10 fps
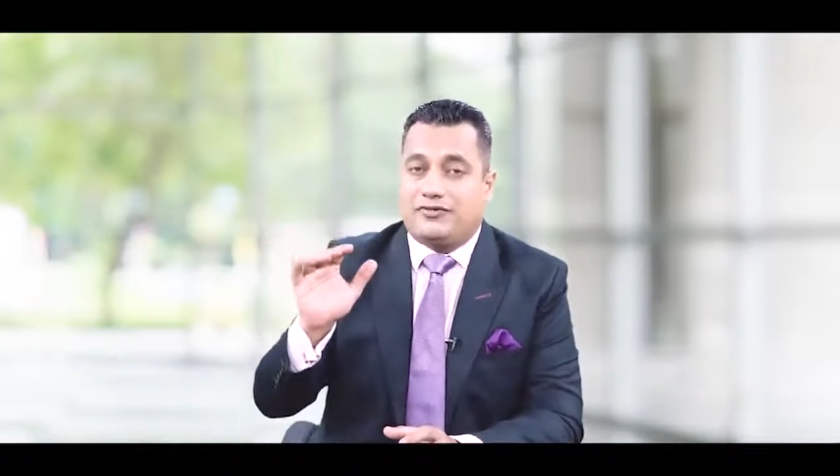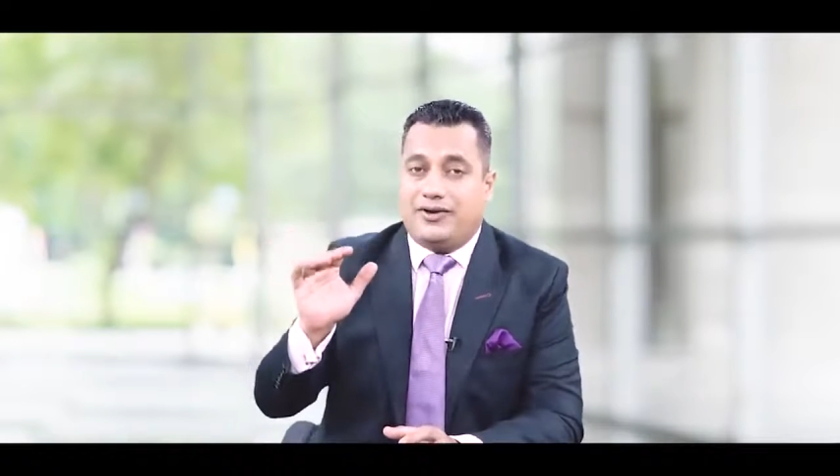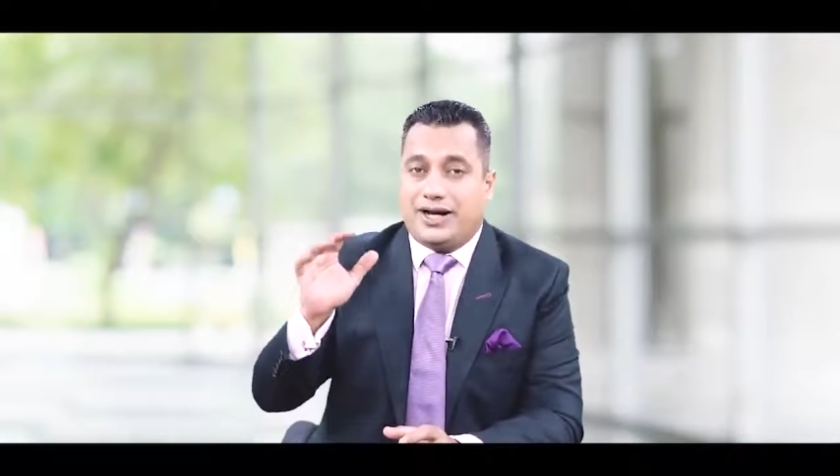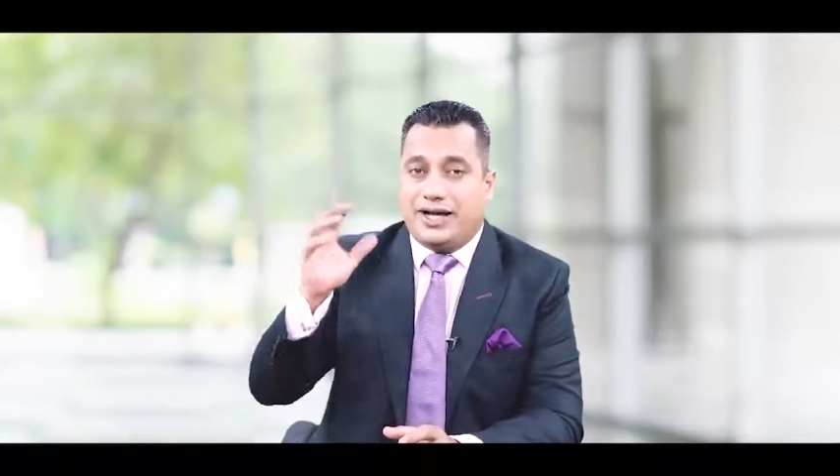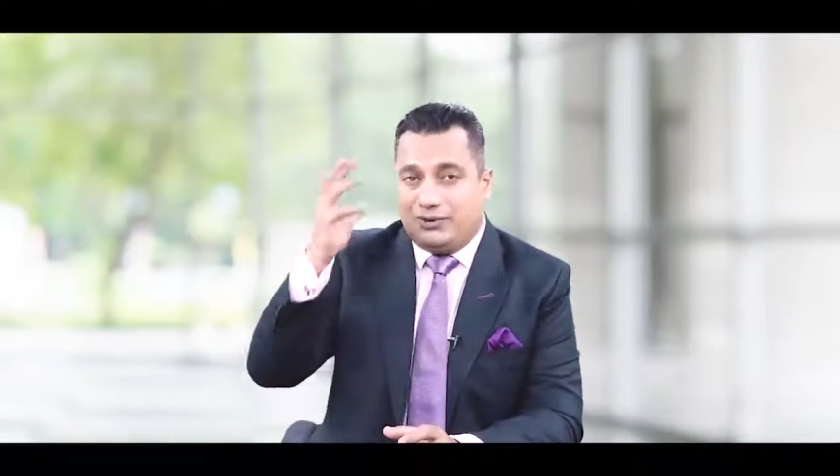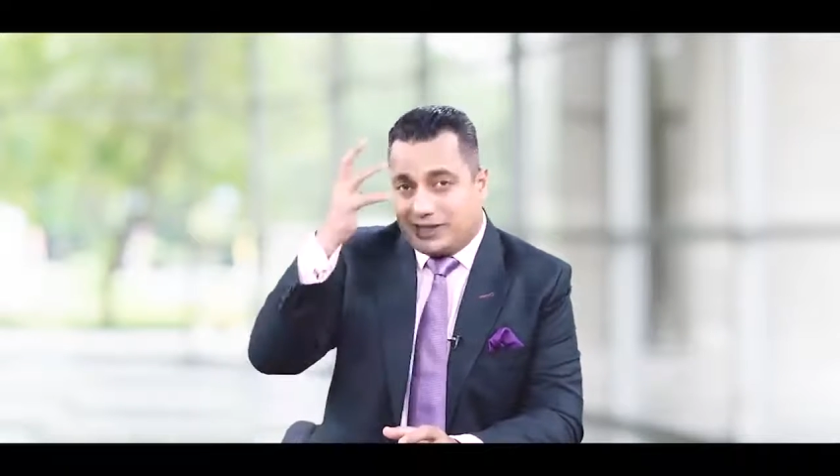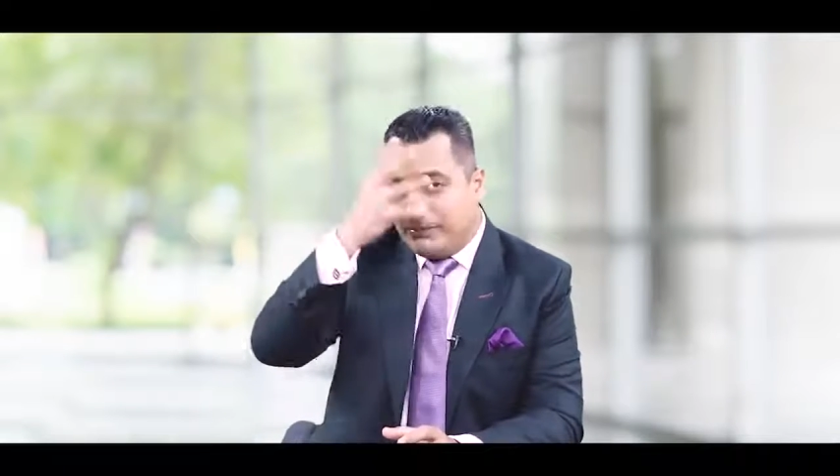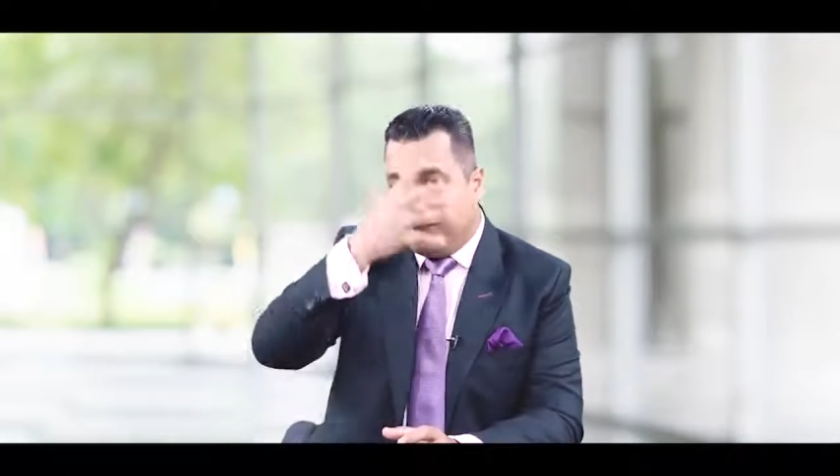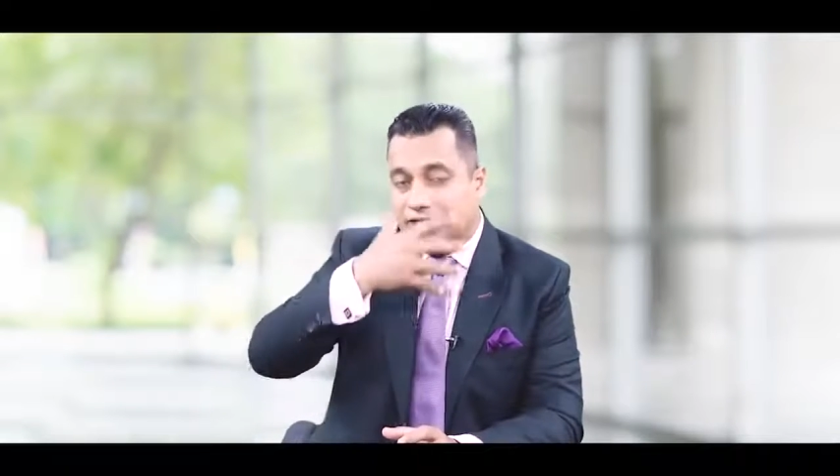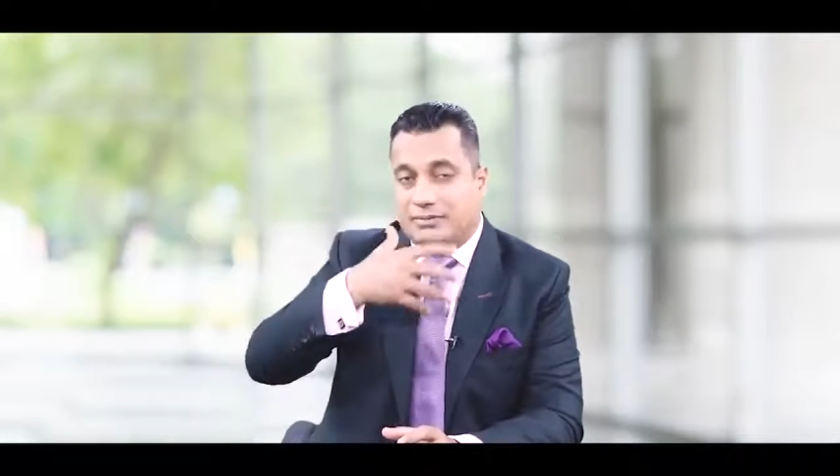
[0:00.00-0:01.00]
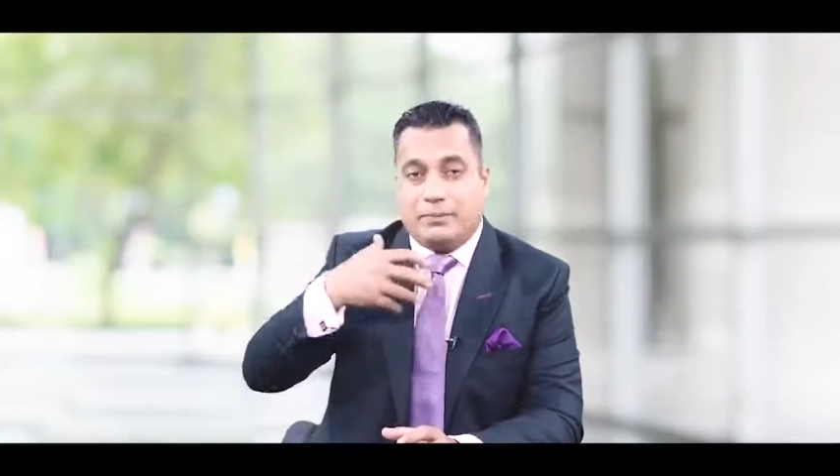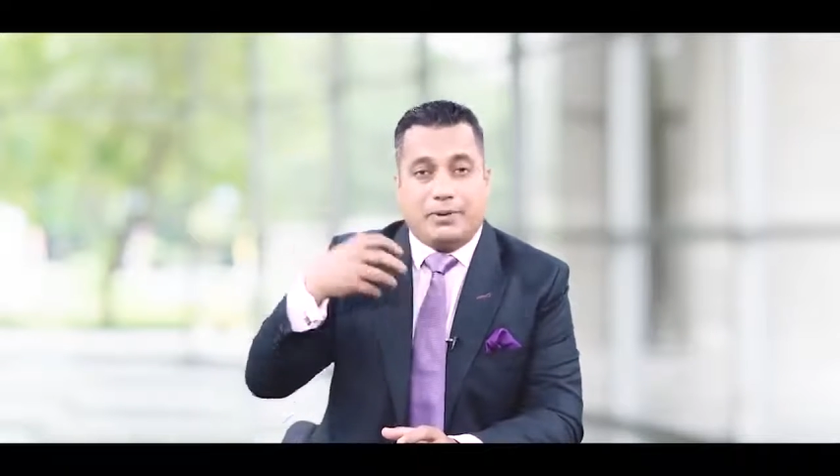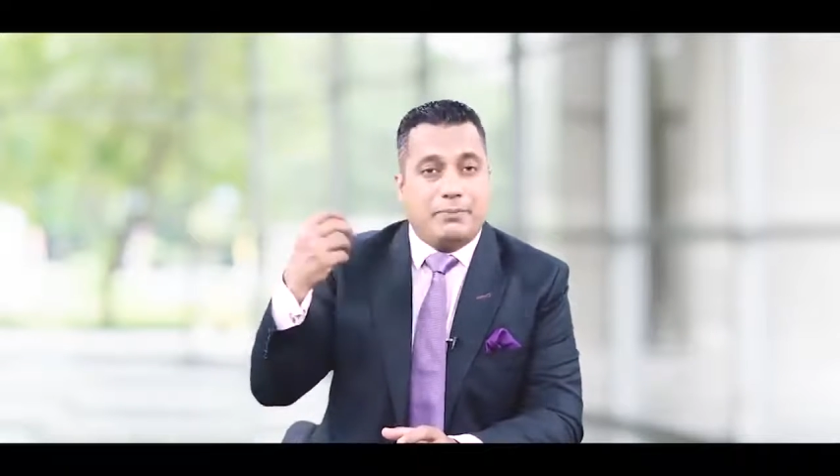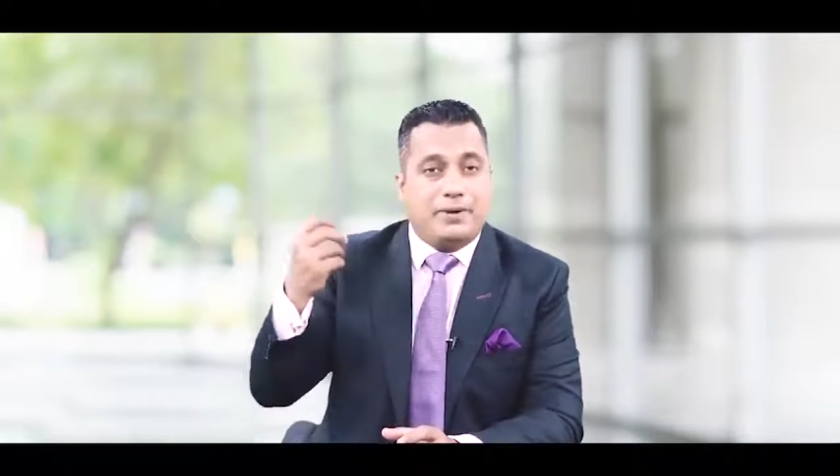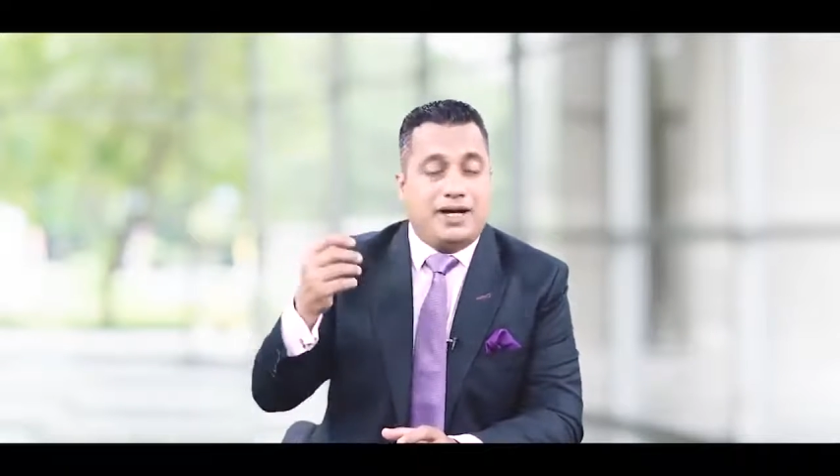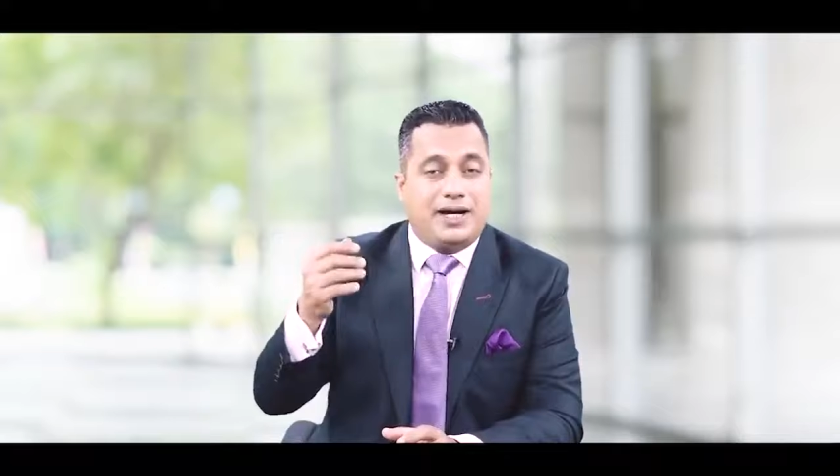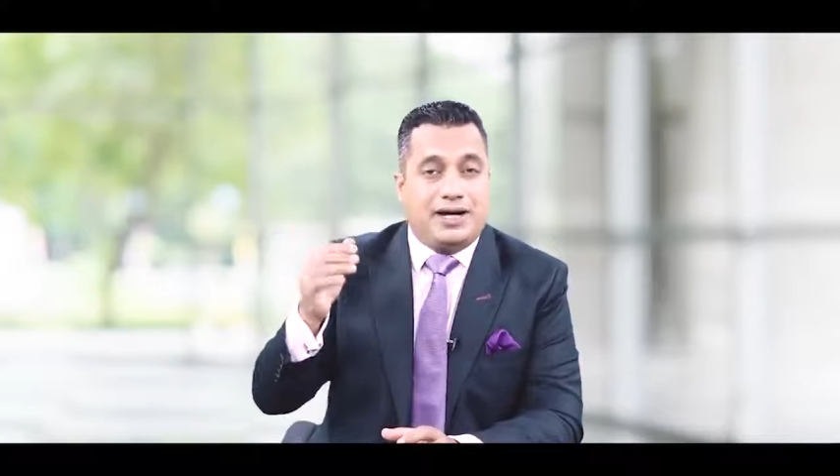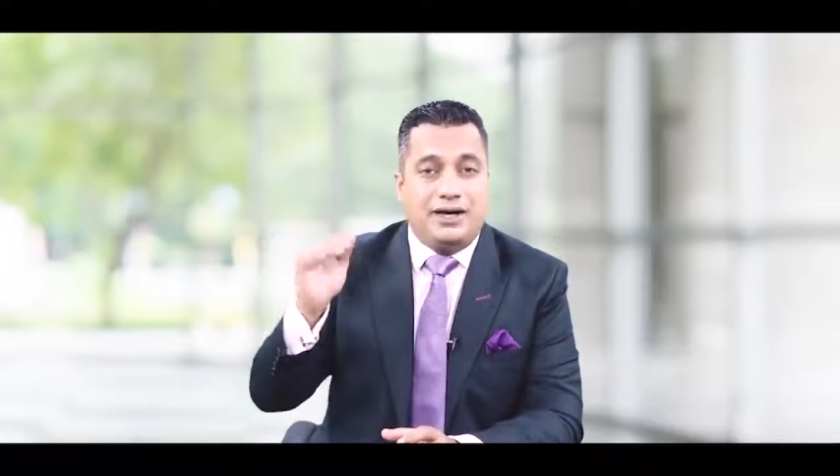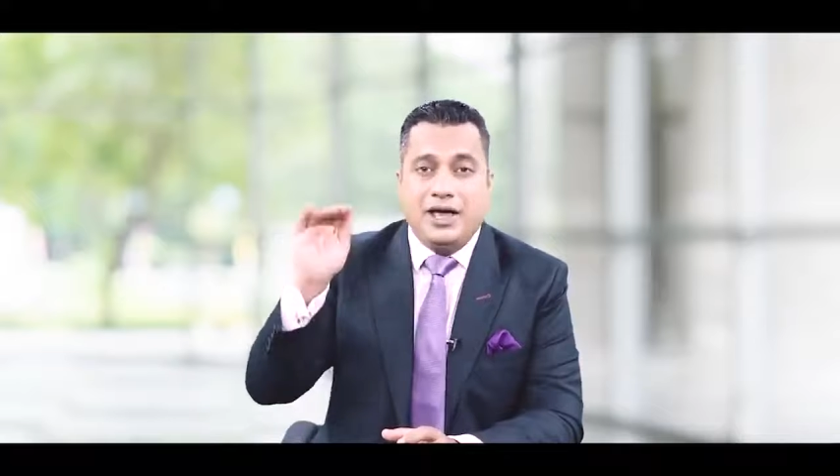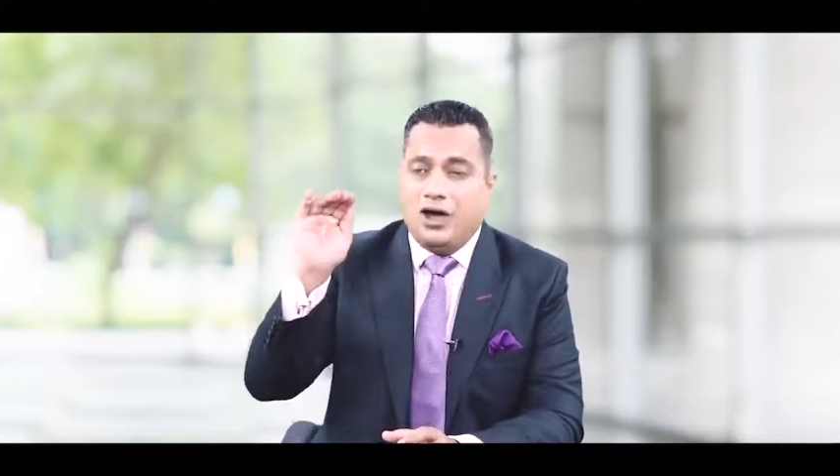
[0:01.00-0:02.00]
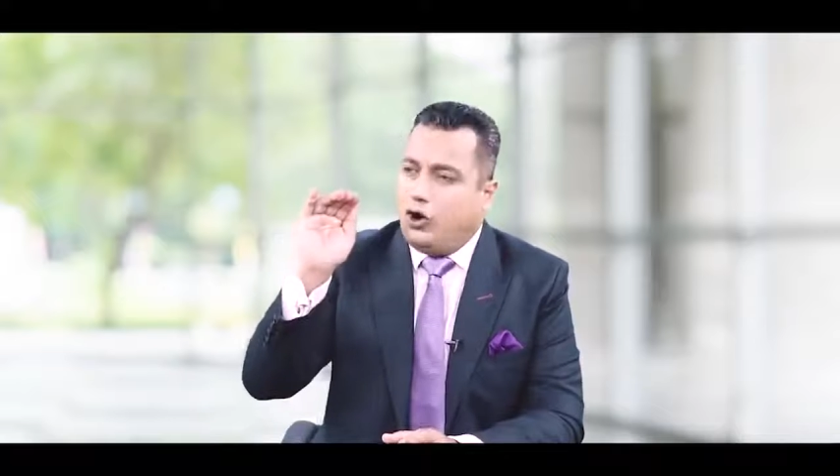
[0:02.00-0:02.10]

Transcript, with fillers: तरफ आ रहा है उसके बाद जब कपड़ा पहनाया